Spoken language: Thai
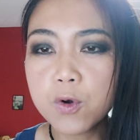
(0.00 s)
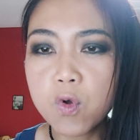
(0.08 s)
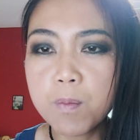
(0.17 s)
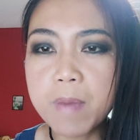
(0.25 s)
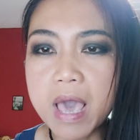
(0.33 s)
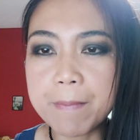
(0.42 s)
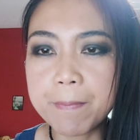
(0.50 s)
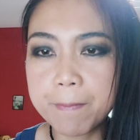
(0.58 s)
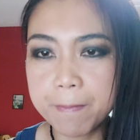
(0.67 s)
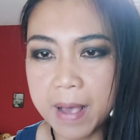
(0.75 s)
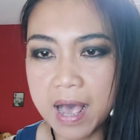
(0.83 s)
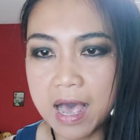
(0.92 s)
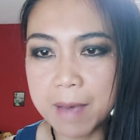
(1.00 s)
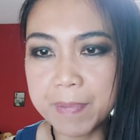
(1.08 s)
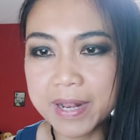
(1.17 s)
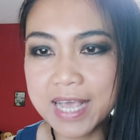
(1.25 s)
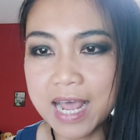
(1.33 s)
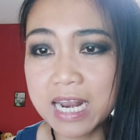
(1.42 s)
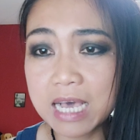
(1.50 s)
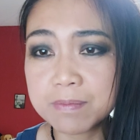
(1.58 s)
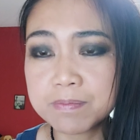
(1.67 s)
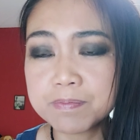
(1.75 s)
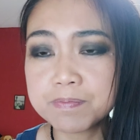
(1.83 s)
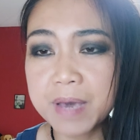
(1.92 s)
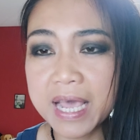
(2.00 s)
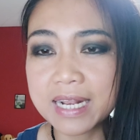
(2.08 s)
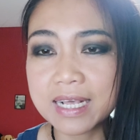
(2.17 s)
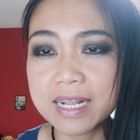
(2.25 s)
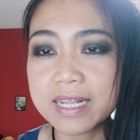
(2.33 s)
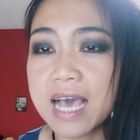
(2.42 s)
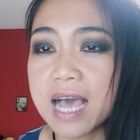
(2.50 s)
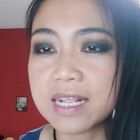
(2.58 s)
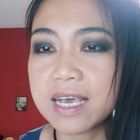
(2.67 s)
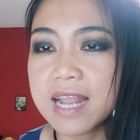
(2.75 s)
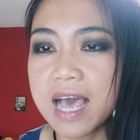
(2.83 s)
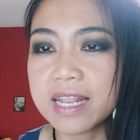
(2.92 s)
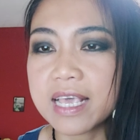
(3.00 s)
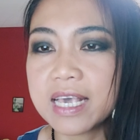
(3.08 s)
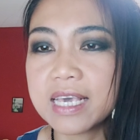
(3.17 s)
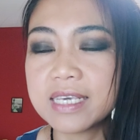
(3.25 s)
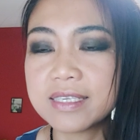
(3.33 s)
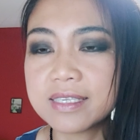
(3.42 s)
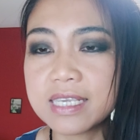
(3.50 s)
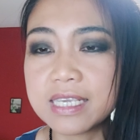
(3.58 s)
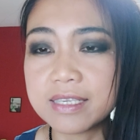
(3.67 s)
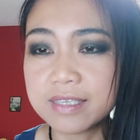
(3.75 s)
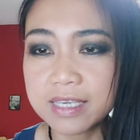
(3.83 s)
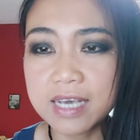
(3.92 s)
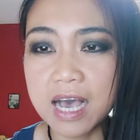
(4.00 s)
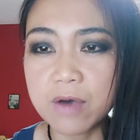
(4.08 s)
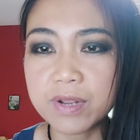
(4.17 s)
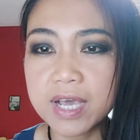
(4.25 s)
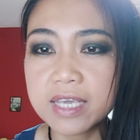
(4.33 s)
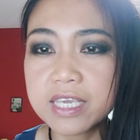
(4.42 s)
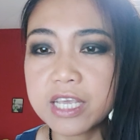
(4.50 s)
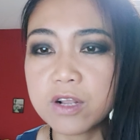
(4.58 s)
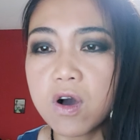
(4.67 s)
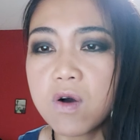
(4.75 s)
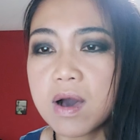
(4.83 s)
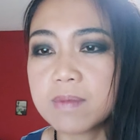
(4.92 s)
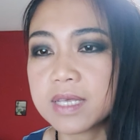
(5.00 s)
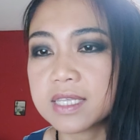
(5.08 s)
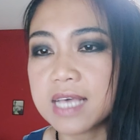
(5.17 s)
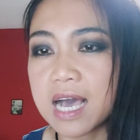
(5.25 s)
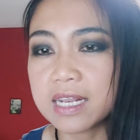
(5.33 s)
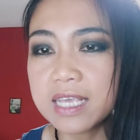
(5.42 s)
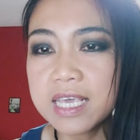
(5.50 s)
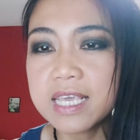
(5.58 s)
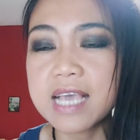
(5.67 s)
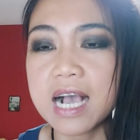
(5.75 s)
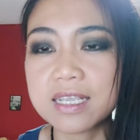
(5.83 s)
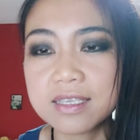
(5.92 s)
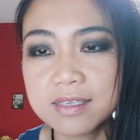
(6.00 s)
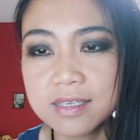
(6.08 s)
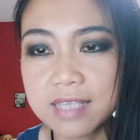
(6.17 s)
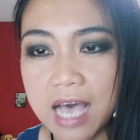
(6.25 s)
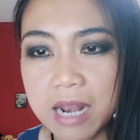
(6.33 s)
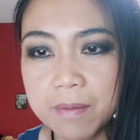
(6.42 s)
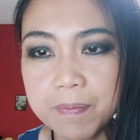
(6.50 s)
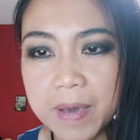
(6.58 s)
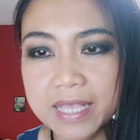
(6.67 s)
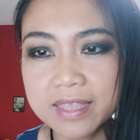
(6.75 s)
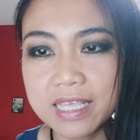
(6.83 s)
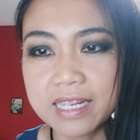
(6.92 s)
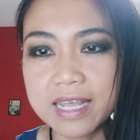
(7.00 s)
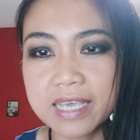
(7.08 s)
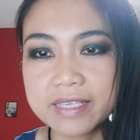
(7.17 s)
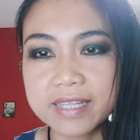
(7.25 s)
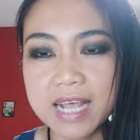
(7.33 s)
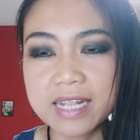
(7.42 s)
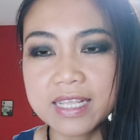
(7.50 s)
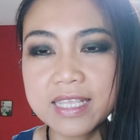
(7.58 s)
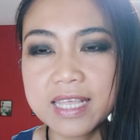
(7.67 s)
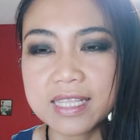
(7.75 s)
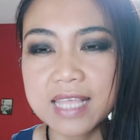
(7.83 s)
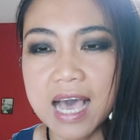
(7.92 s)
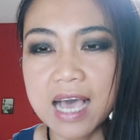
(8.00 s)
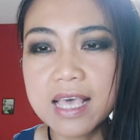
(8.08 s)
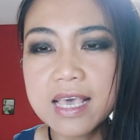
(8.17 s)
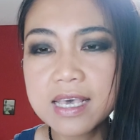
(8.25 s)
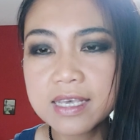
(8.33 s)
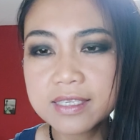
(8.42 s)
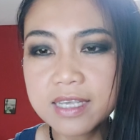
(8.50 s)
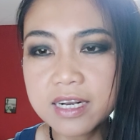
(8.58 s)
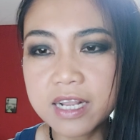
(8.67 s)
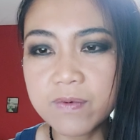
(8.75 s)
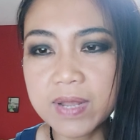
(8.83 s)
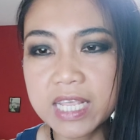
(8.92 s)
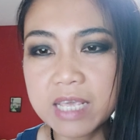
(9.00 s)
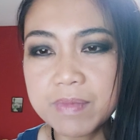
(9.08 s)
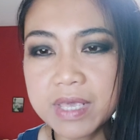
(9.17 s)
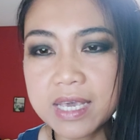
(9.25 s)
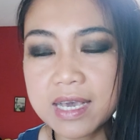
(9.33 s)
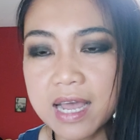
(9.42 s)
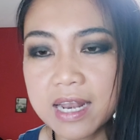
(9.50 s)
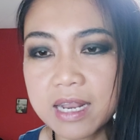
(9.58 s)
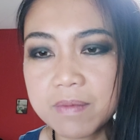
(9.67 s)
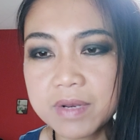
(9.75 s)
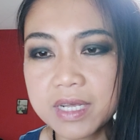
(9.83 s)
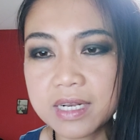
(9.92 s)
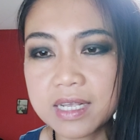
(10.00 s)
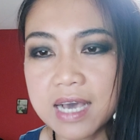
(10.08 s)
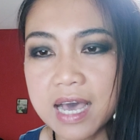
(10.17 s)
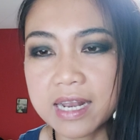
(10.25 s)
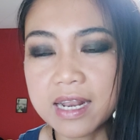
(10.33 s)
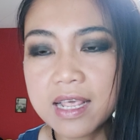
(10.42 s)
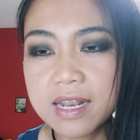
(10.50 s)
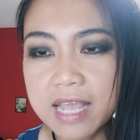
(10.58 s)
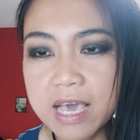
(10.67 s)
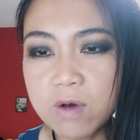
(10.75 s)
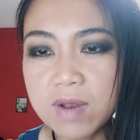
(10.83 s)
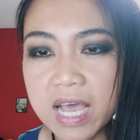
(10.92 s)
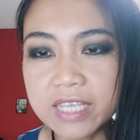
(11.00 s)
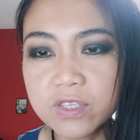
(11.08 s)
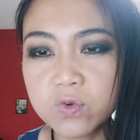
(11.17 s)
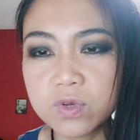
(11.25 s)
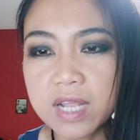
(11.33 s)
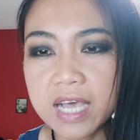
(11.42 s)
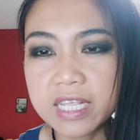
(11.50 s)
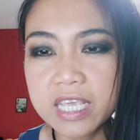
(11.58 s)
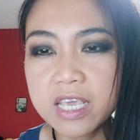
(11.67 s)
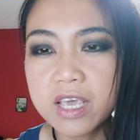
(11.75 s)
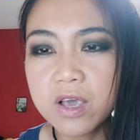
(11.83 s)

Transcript: รูปแบบเป็นการนำแผ่นกระดาษขนาด A4 สีขาวนะคะเขียนข้อความต่างๆที่อยากจะสื่อสารไปติดในสถานที่ต่างๆ ซึ่งในวันนี้มีการดำเนินการแล้วหลายจุดอาทิ